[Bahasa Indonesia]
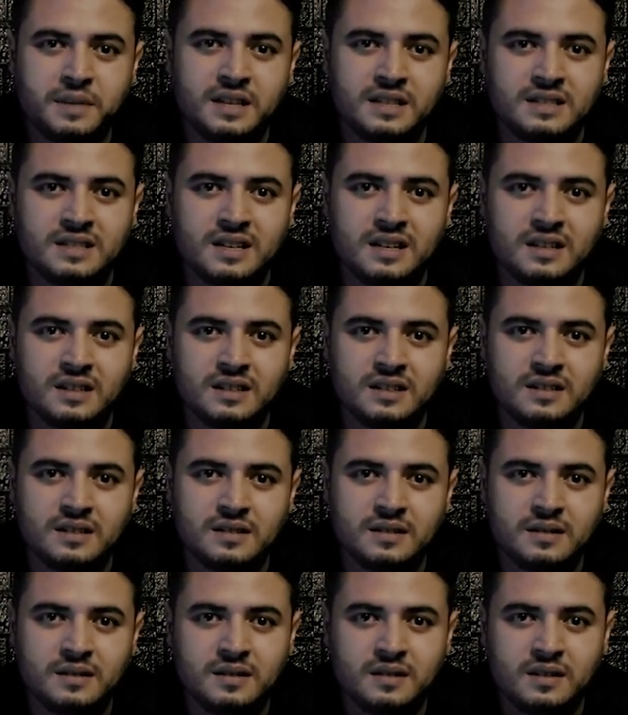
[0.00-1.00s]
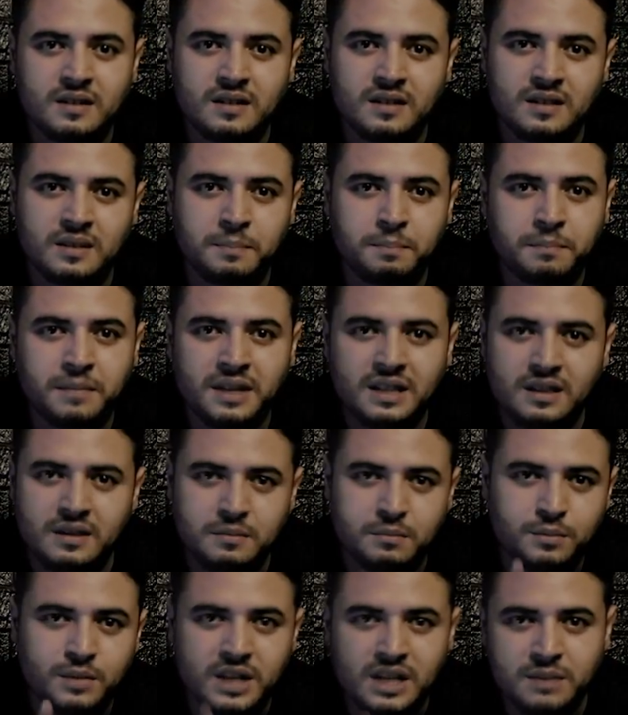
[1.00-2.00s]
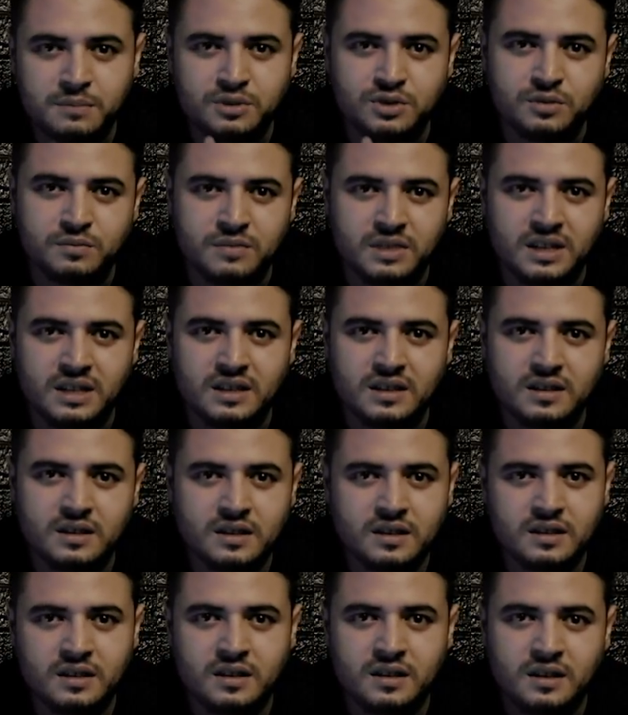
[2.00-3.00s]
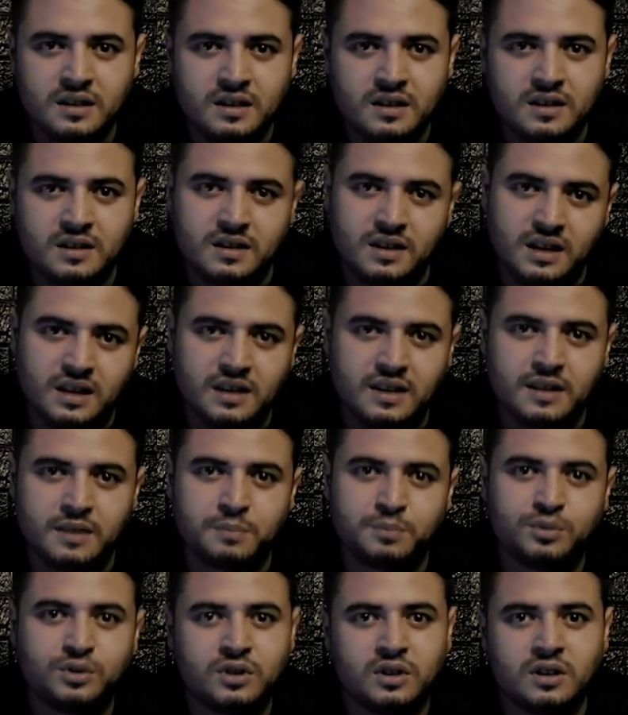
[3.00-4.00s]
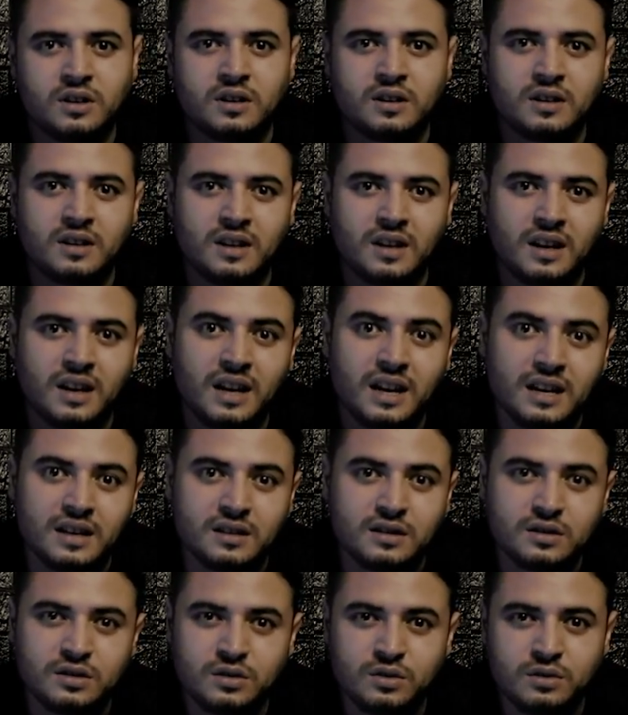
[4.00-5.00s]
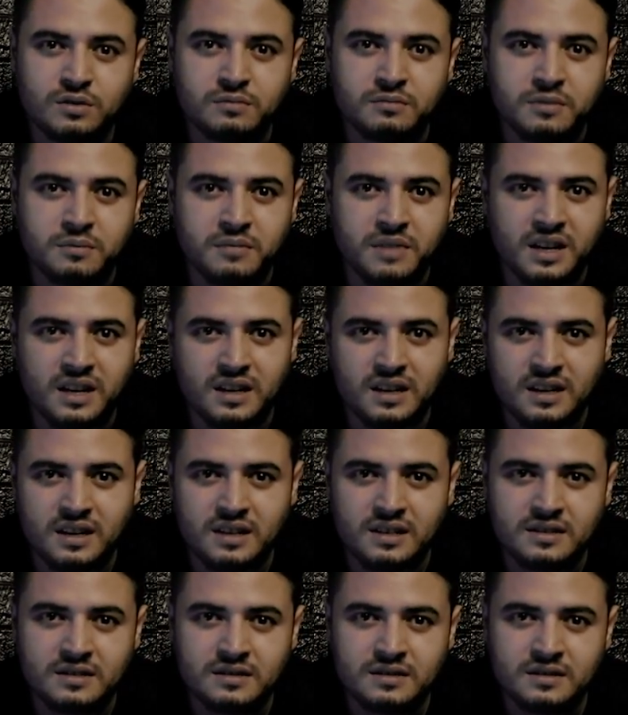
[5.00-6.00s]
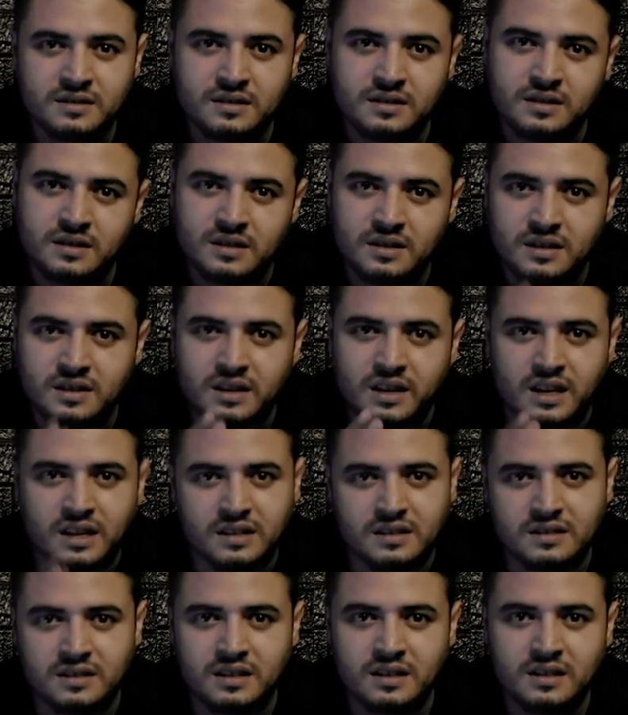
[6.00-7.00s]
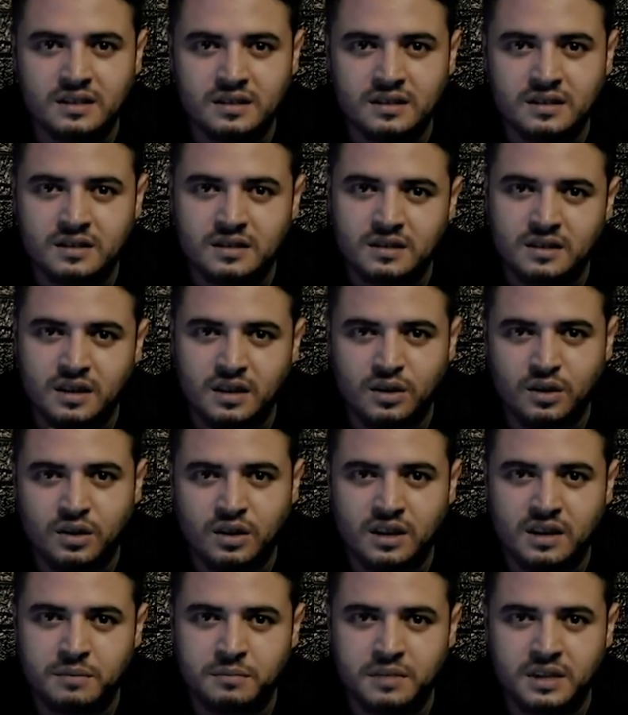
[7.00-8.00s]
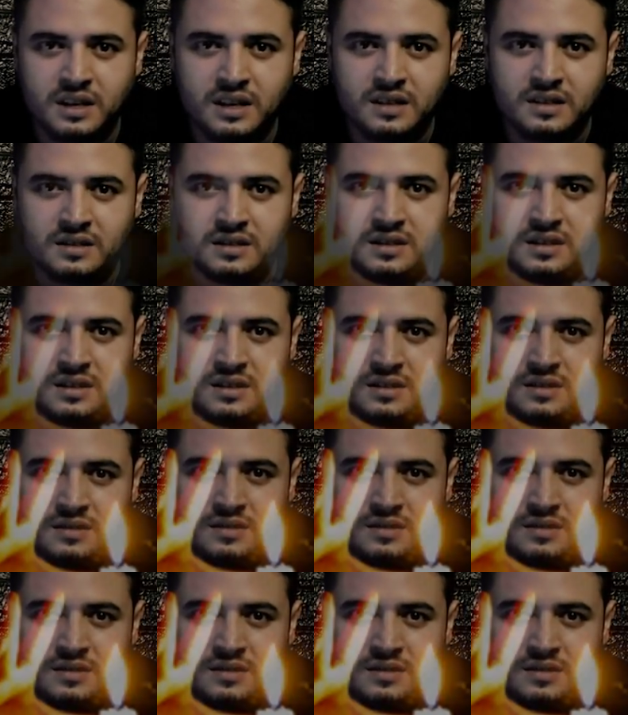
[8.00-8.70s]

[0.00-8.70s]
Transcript: panjang, tepat malam Jumat, Dakir pun langsung memainkan gangsing tengkorak miliknya.